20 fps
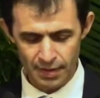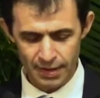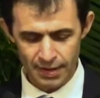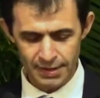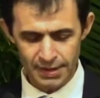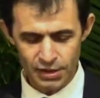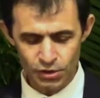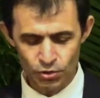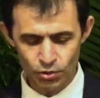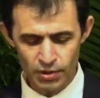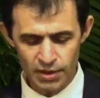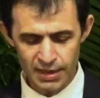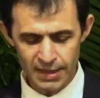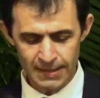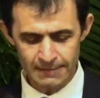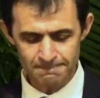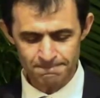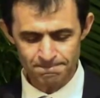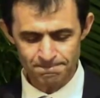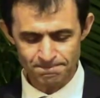Я
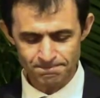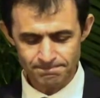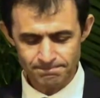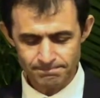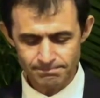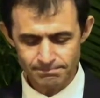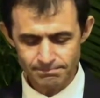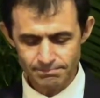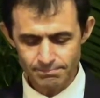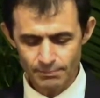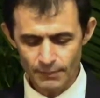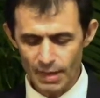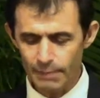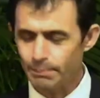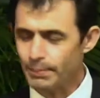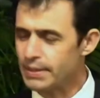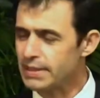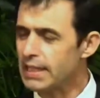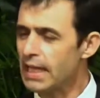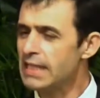только
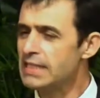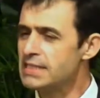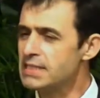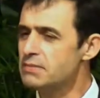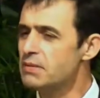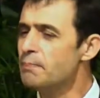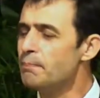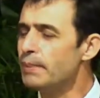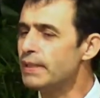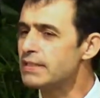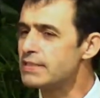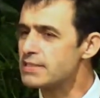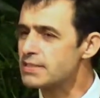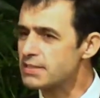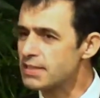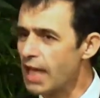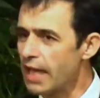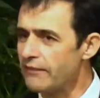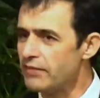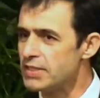пытаясь себе
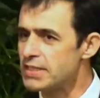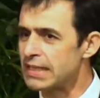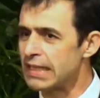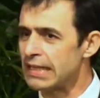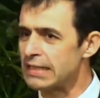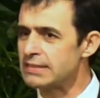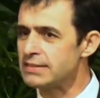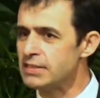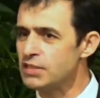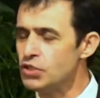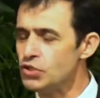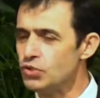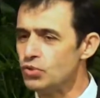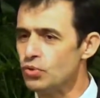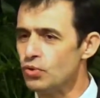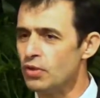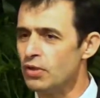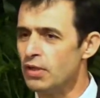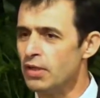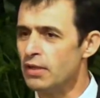представить
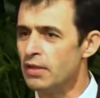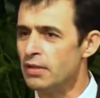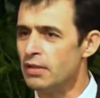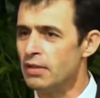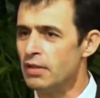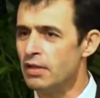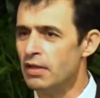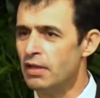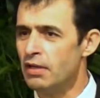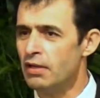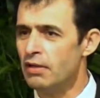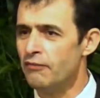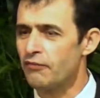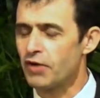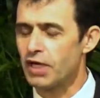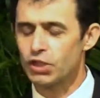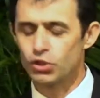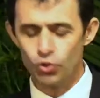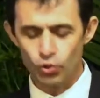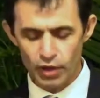картину, в
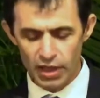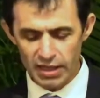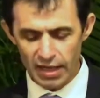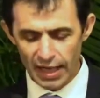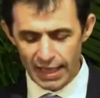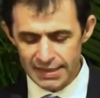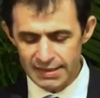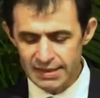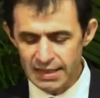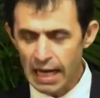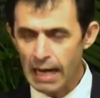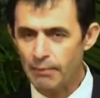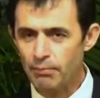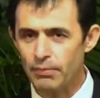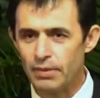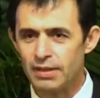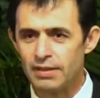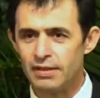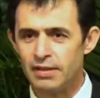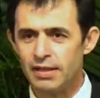которой
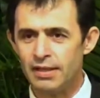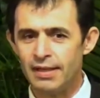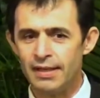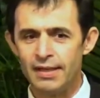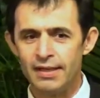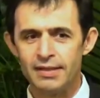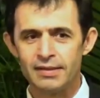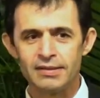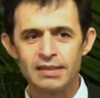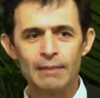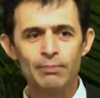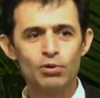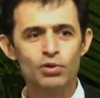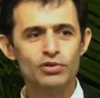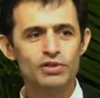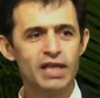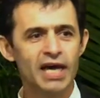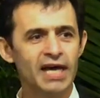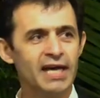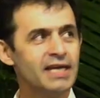Адам
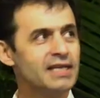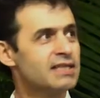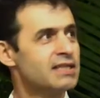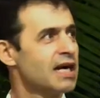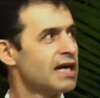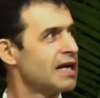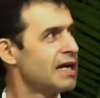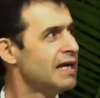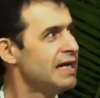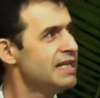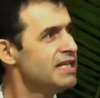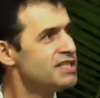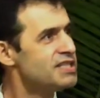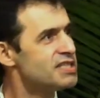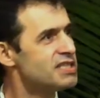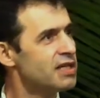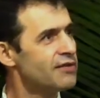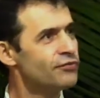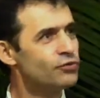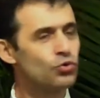наблюдает, как
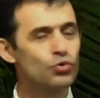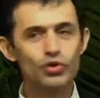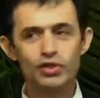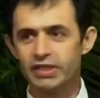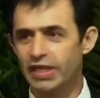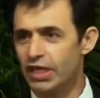листья вдруг